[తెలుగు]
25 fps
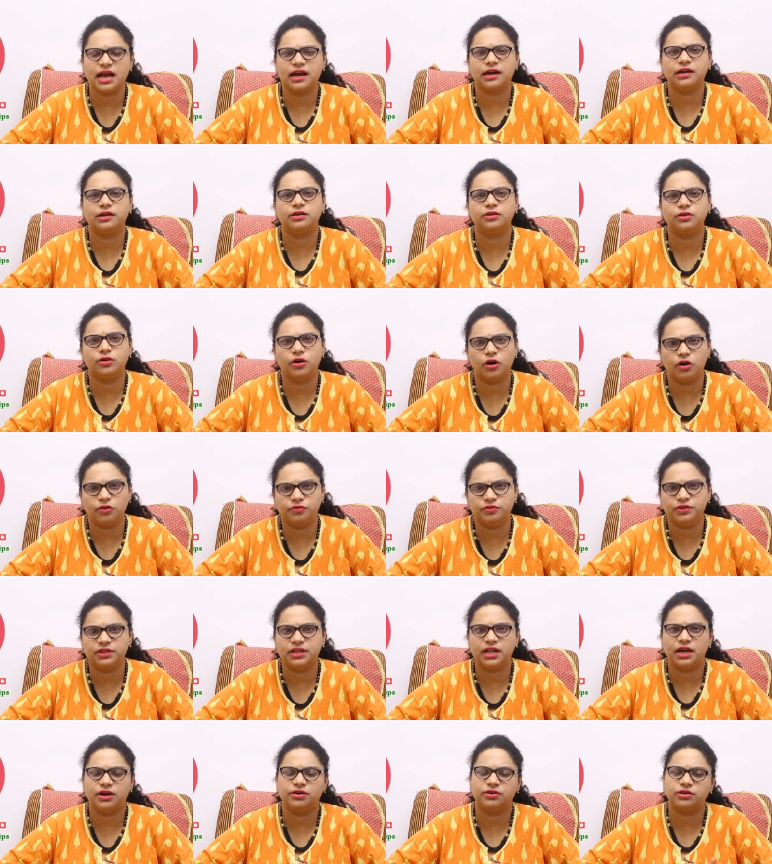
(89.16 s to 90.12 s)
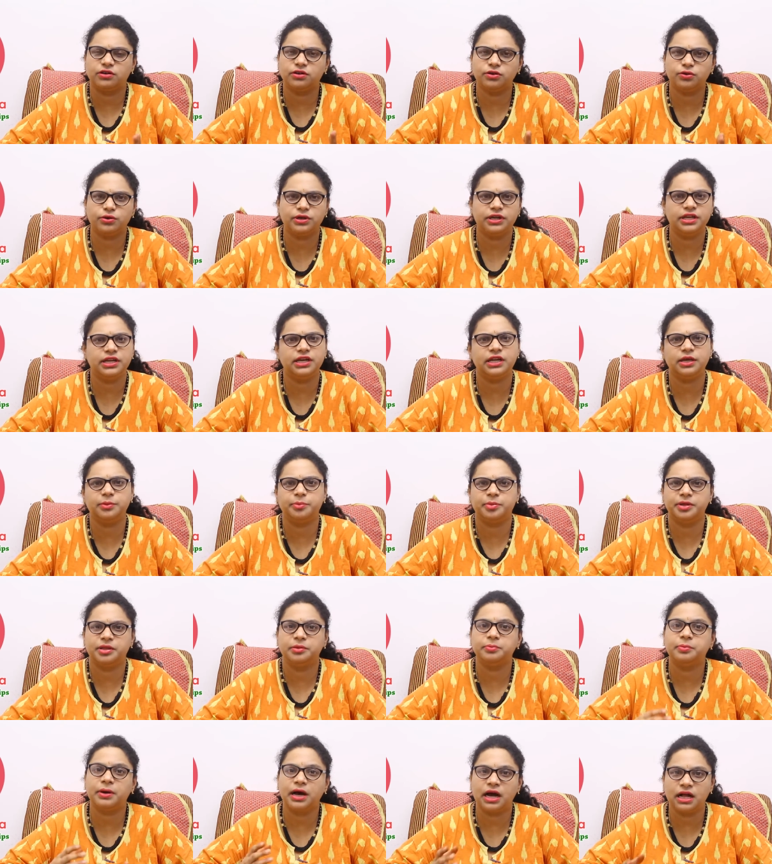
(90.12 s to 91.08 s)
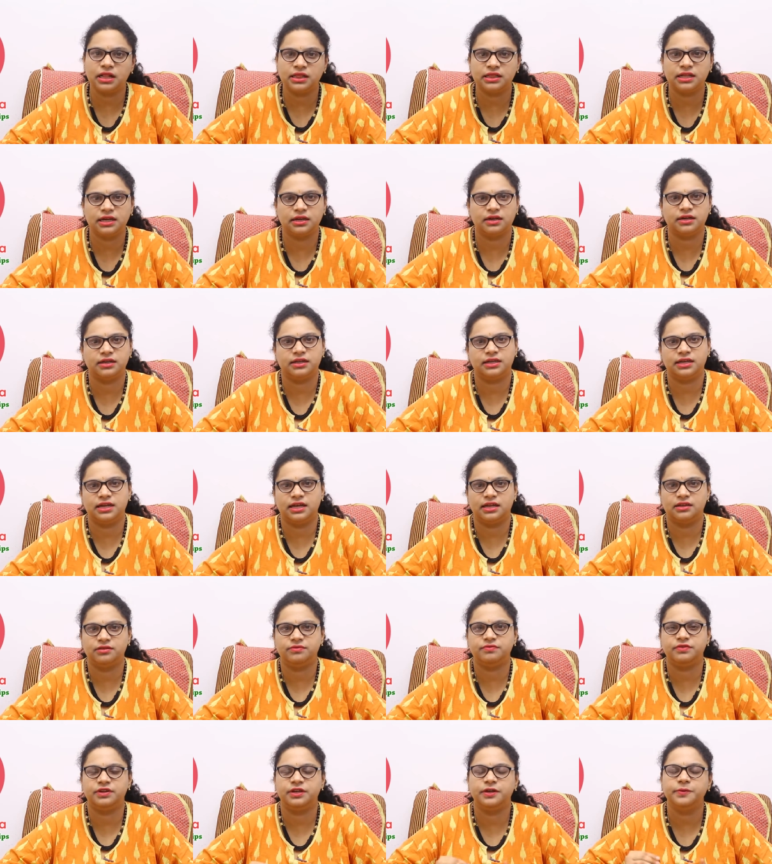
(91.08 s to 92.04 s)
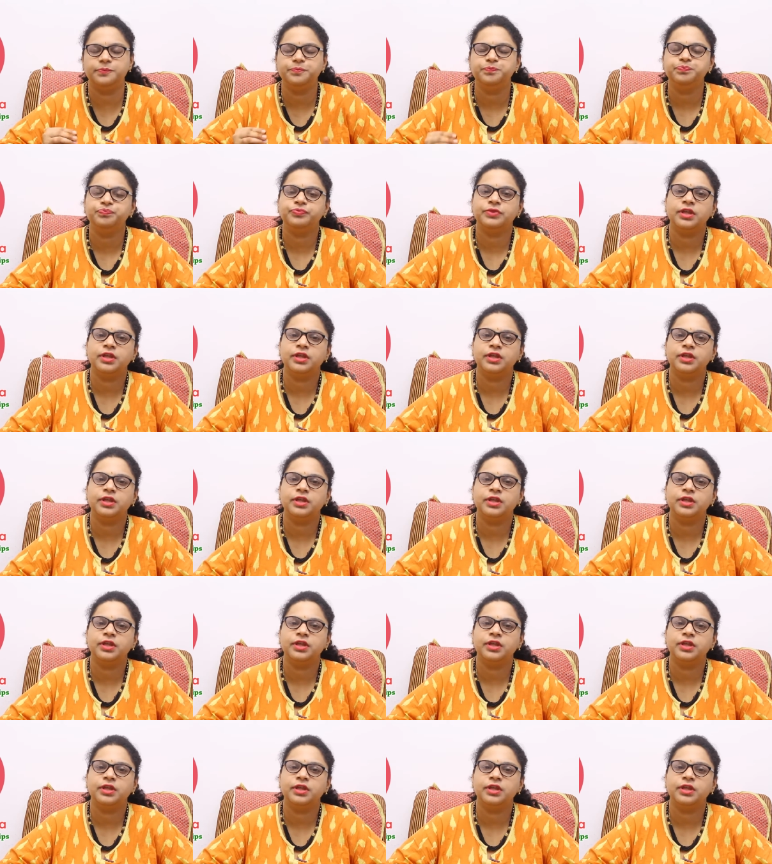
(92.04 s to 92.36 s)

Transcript: తాగడం కాఫీ తాగడం రొటీన్ అయిపోయింది పాలు తాగడం కానివ్వండి